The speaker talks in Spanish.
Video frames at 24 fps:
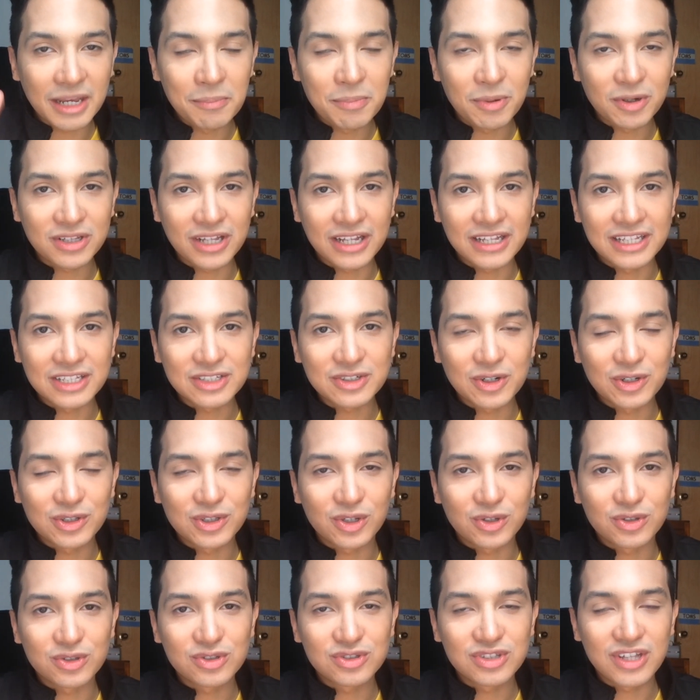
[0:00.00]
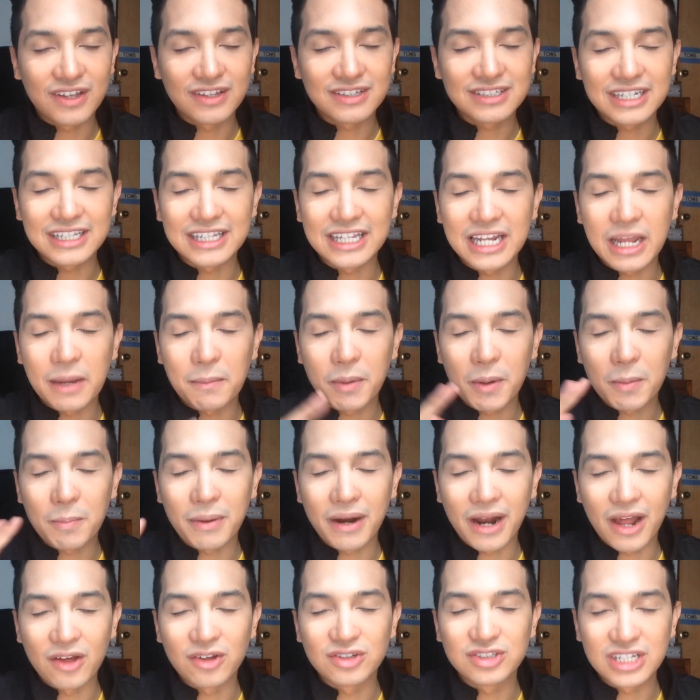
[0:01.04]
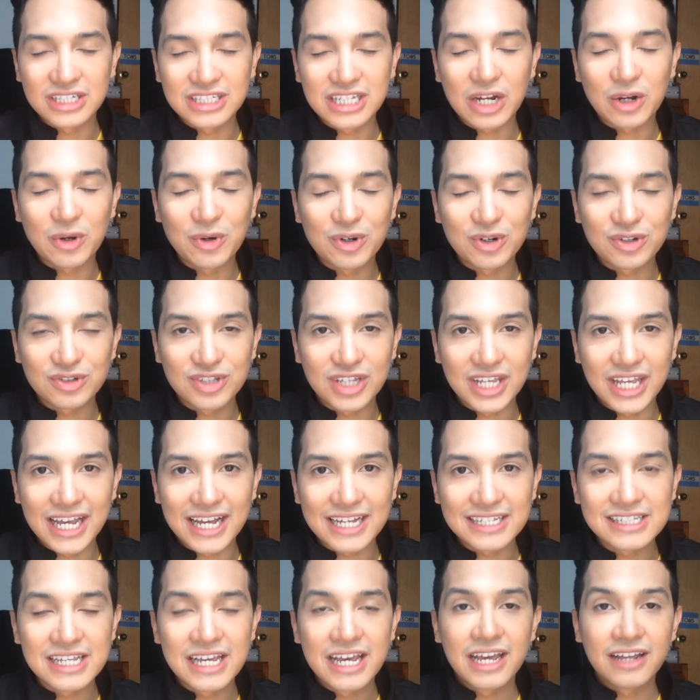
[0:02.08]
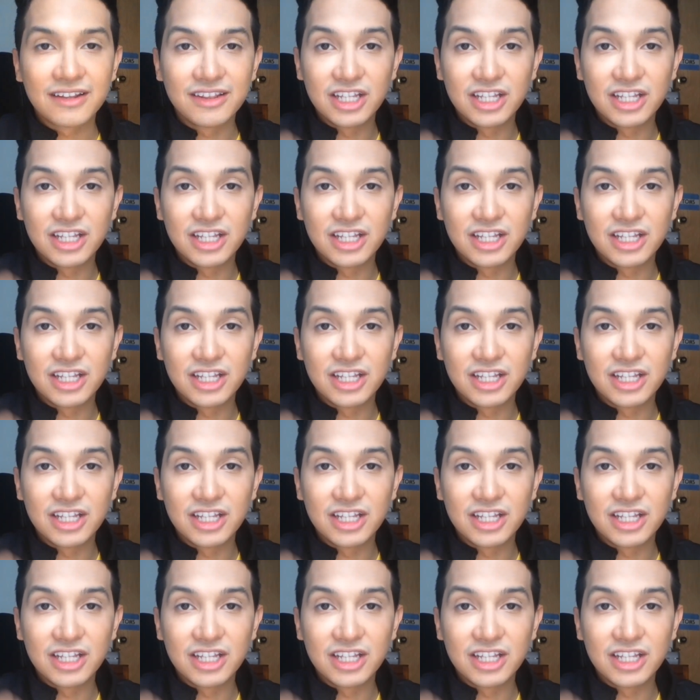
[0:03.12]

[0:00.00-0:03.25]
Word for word: importantes con todos ustedes que tenía preparados ya hace algunos días.